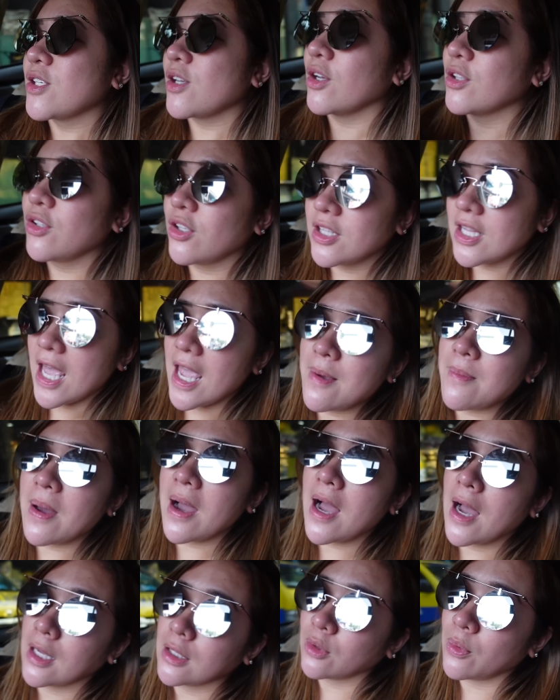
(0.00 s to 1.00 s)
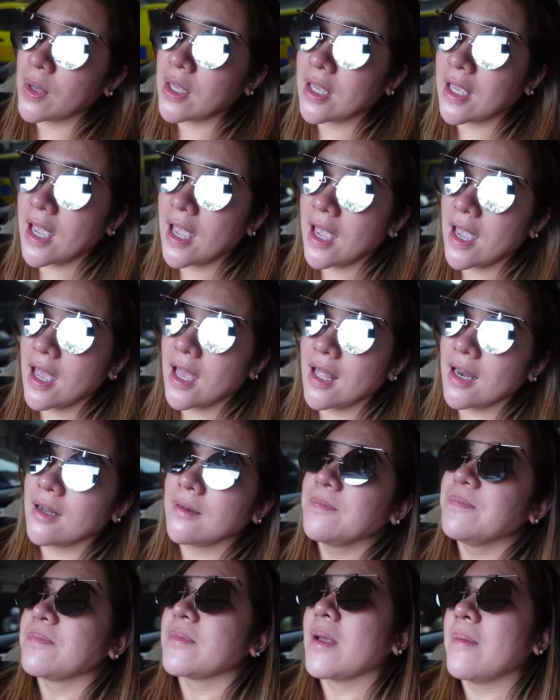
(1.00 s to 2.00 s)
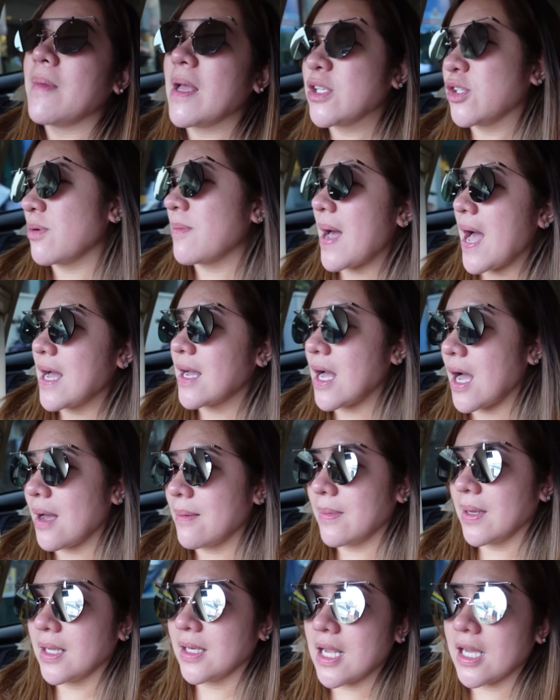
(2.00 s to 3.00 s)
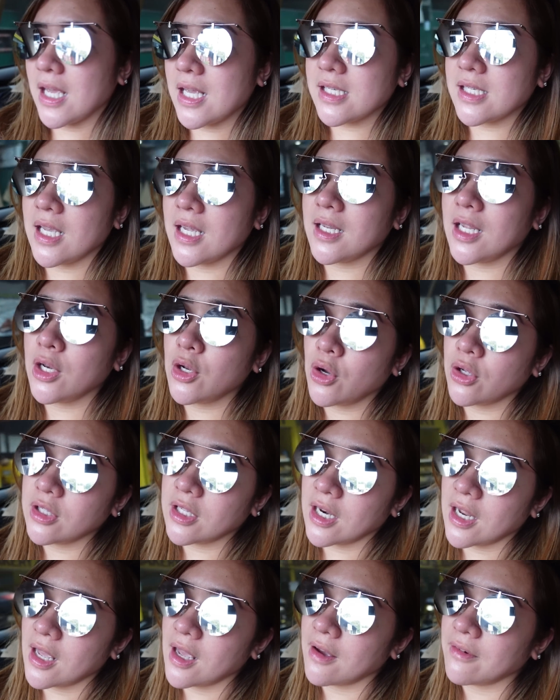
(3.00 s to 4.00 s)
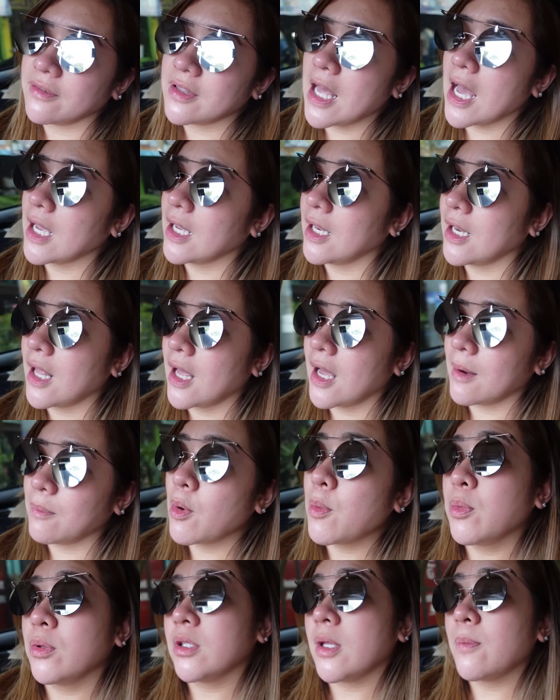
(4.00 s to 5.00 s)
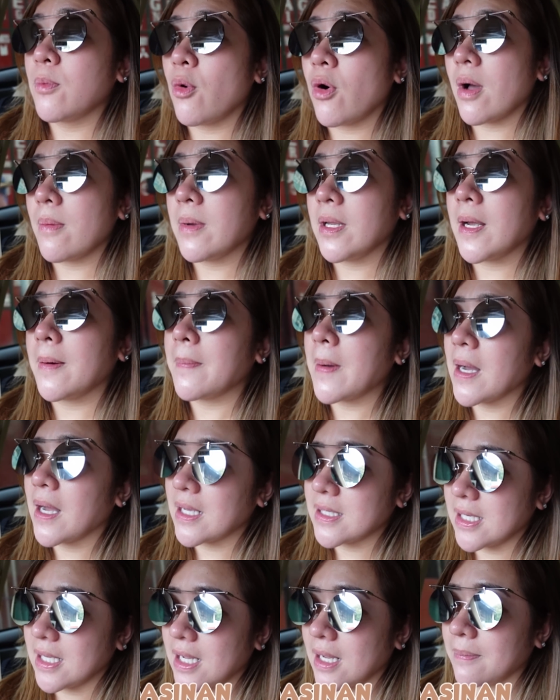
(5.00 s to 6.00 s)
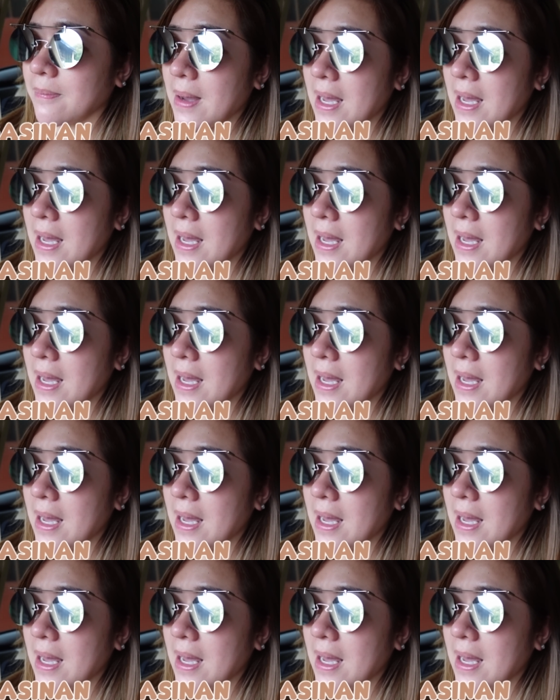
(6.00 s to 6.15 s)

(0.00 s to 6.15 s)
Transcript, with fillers: So today mga katwinkel, medyo maaga kaming nagising ni Non Rev dahil uh, pupunta po kami ng Pangasinan